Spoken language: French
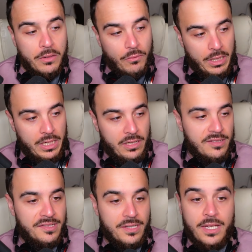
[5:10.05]
Voilà, il a
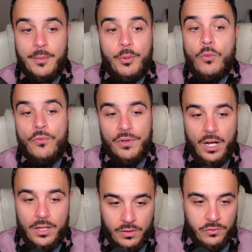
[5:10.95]
décidé. Après, on
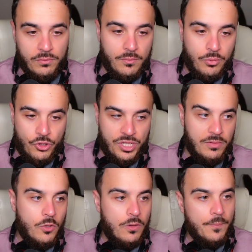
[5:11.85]
verra de toute façon
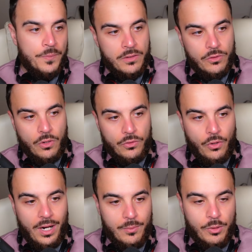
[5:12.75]
prochainement dans,
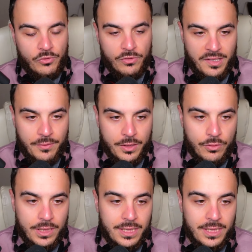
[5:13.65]
l'album ce que ça va donner.